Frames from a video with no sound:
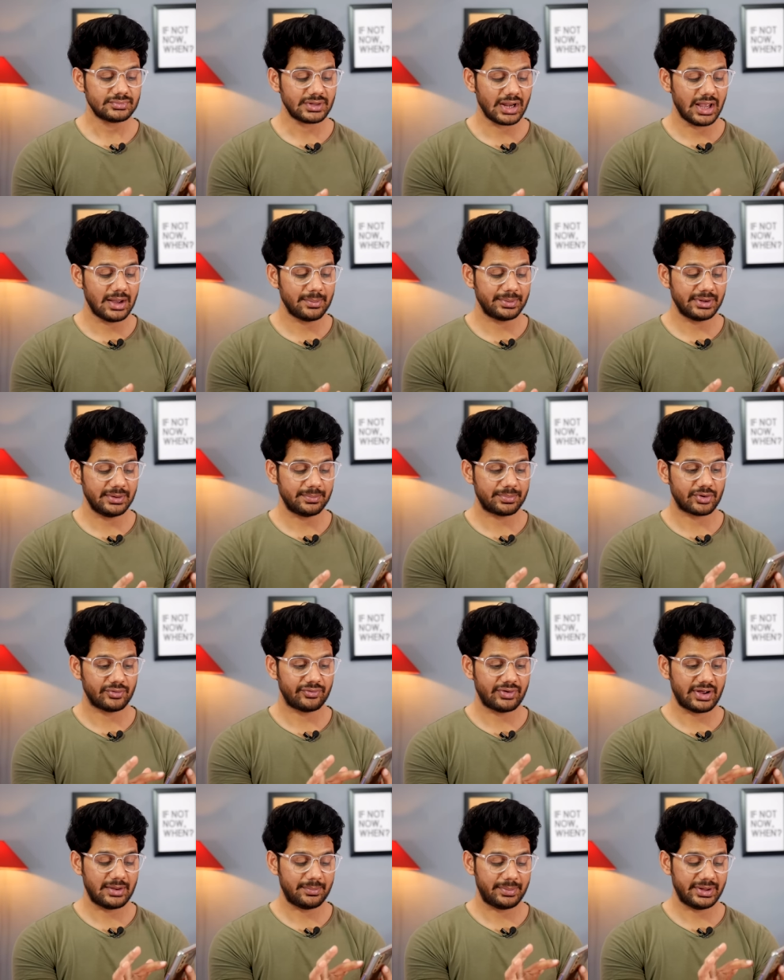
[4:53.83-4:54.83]
अपनी
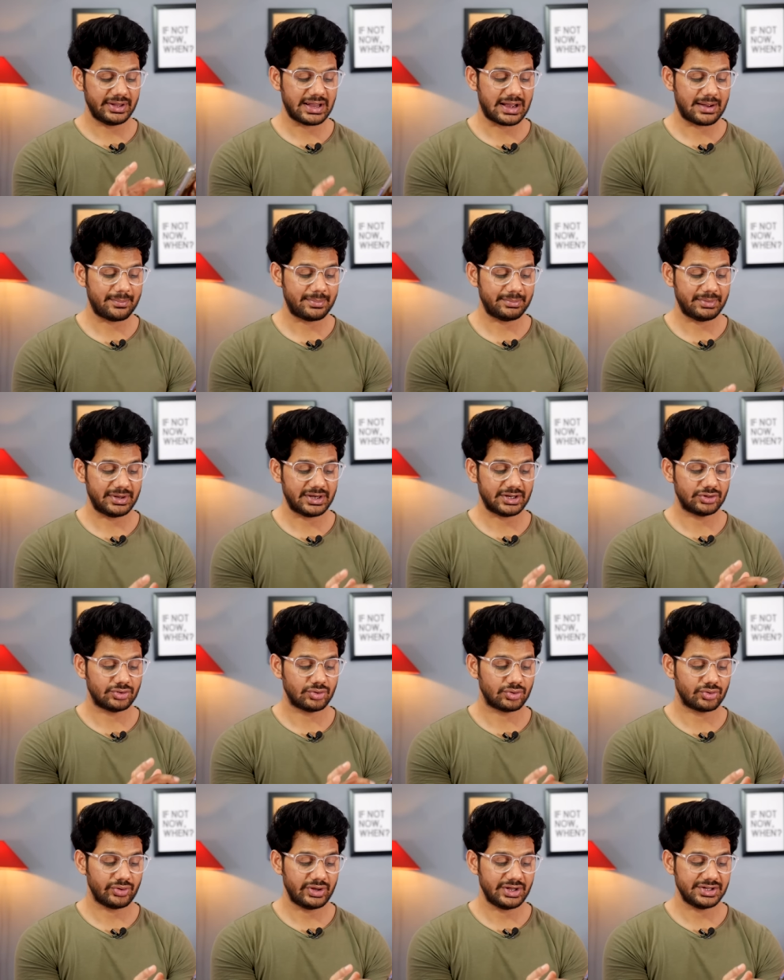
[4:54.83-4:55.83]
प्रोफाइल पे यहाँ पे मेरे
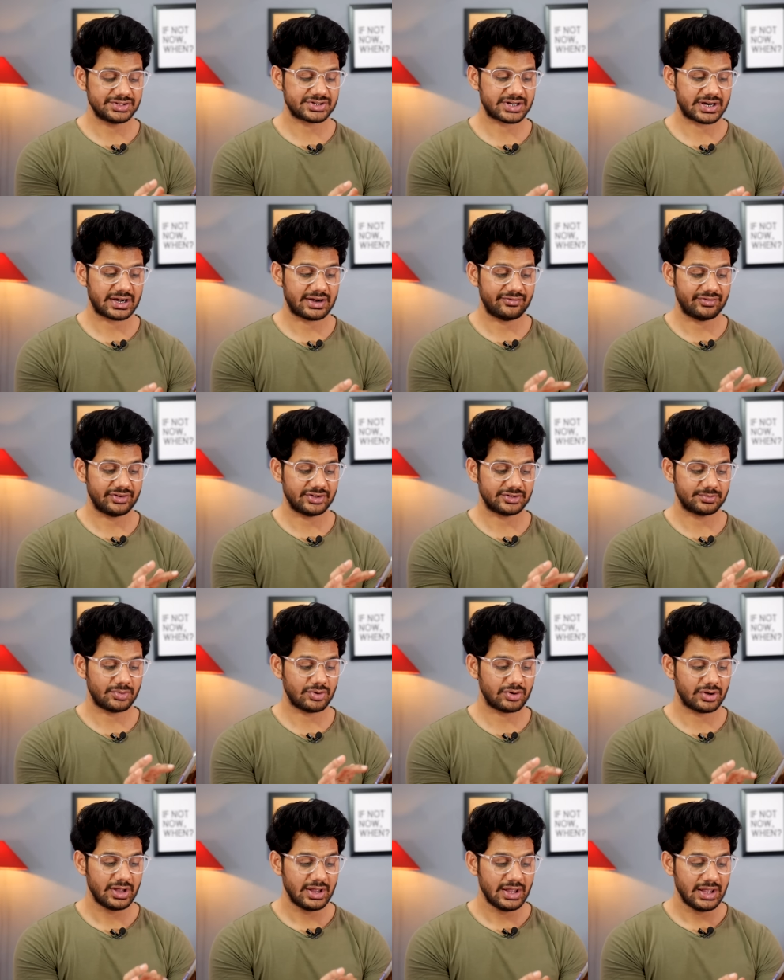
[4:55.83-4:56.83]
दोनों हैं इंस्टाग्राम
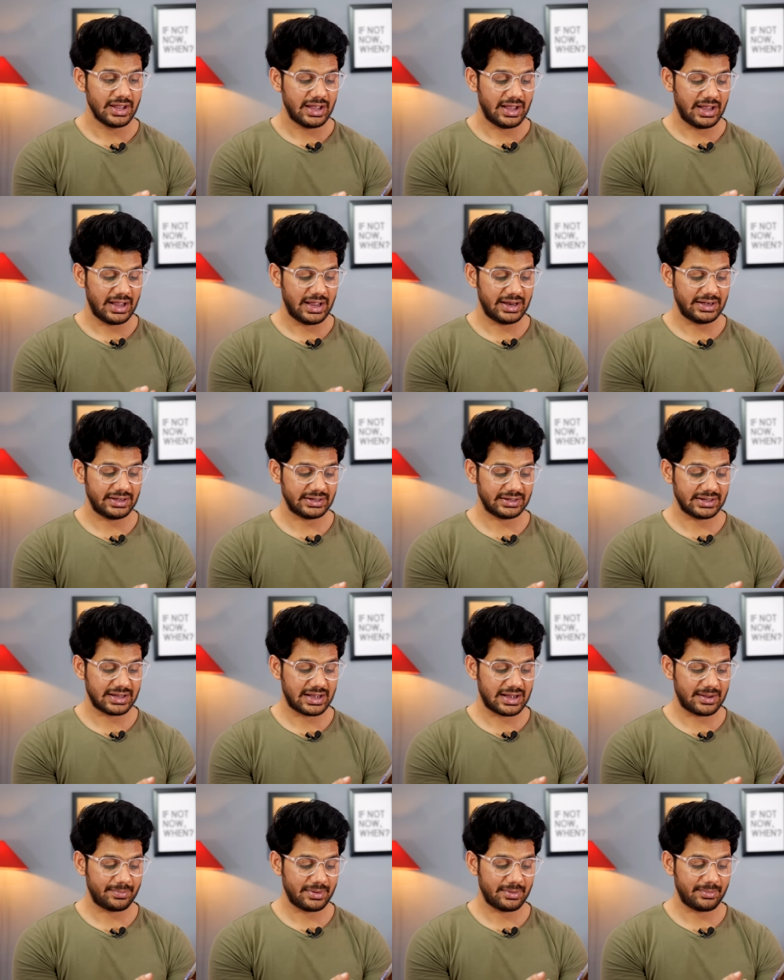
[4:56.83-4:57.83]
फेसबुक एंड
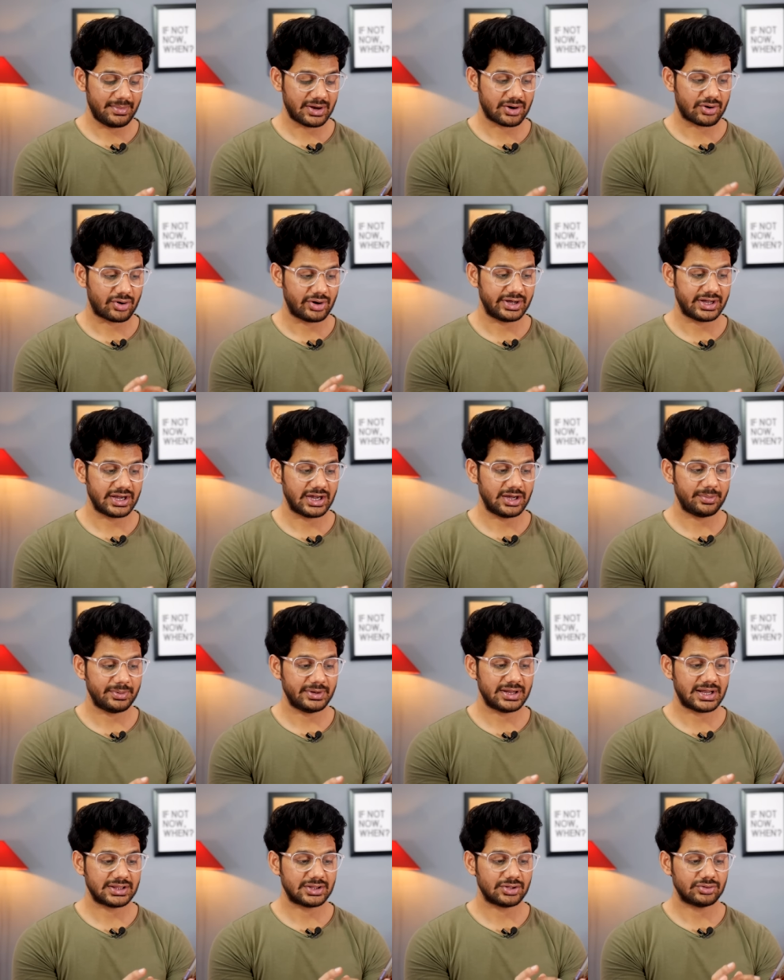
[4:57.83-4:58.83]
यहाँ पे मैं कंटेंट पे
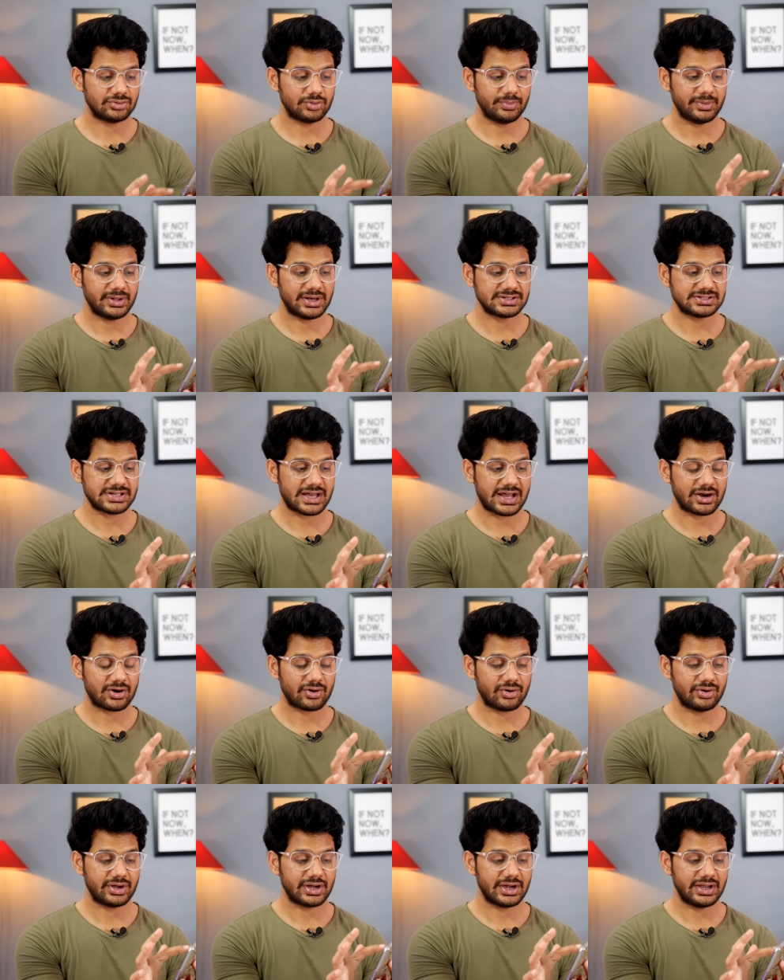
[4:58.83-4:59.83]
जाता हूँ तो मेरा सारा
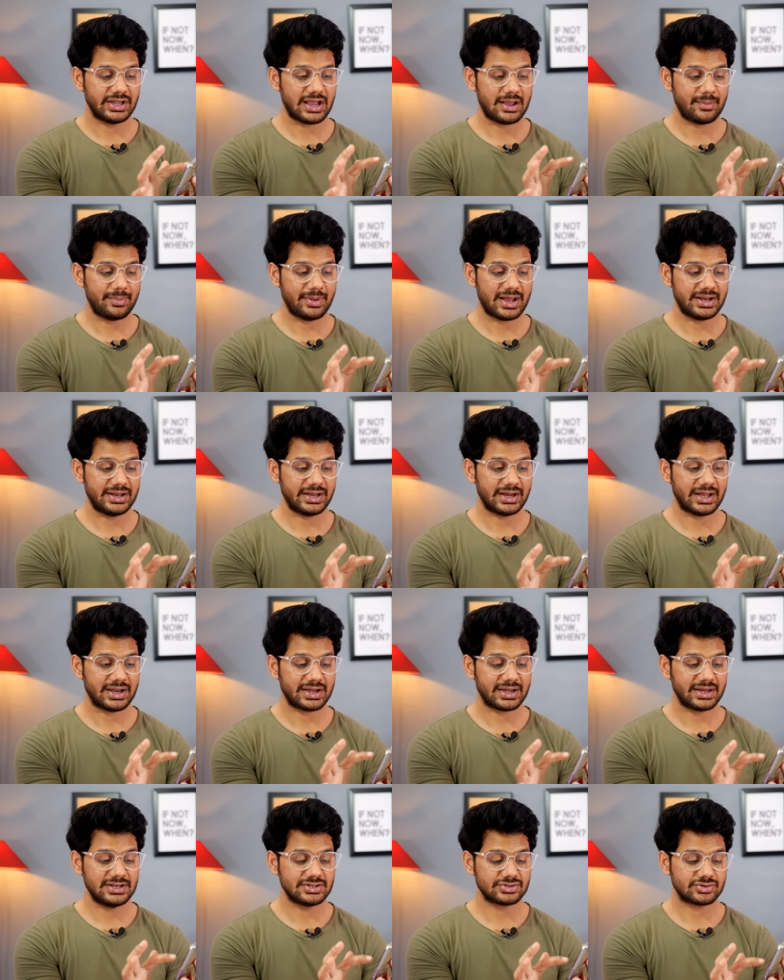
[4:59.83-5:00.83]
कंटेंट यहाँ पे आ जाएगा
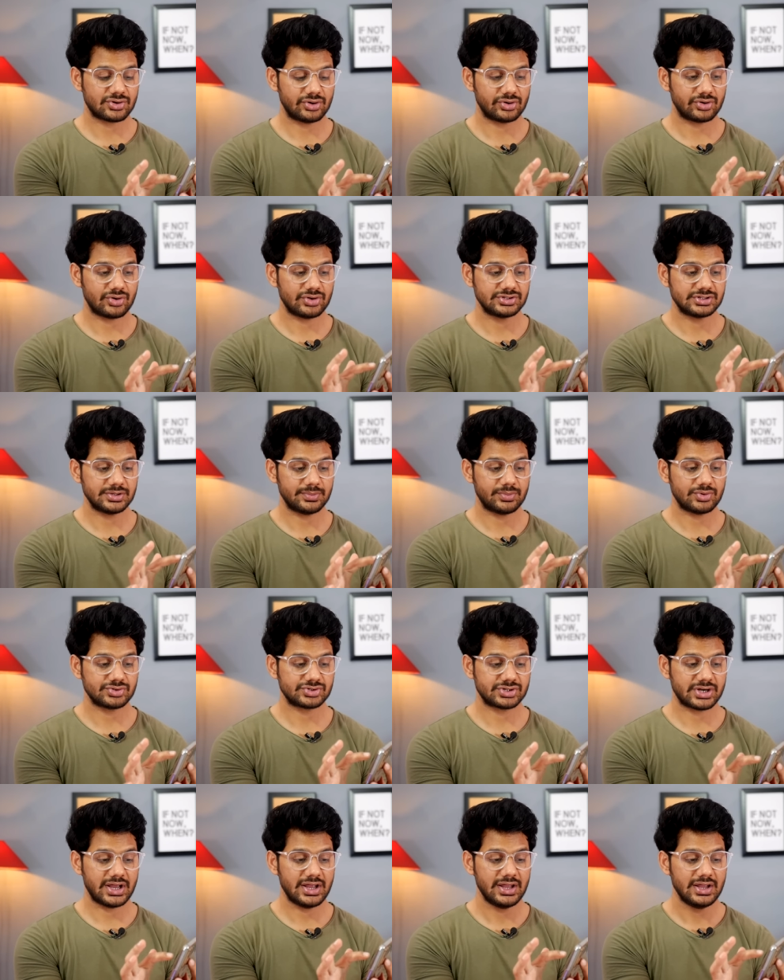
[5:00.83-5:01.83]
रील्स कौन कौन सी
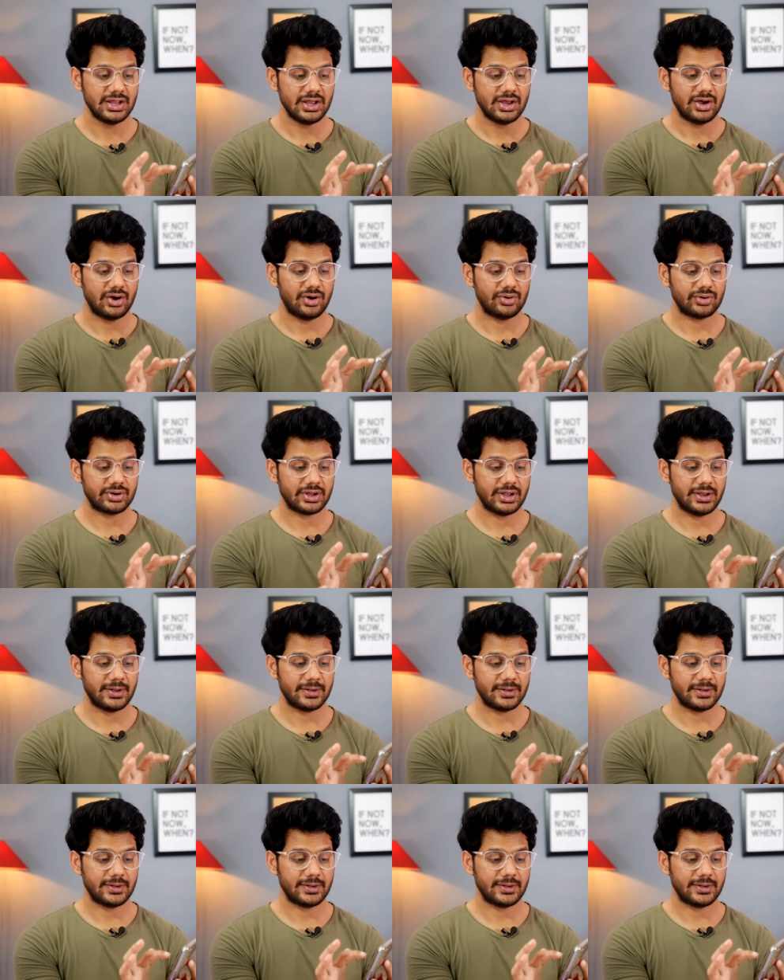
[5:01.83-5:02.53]
पोस्ट है ओके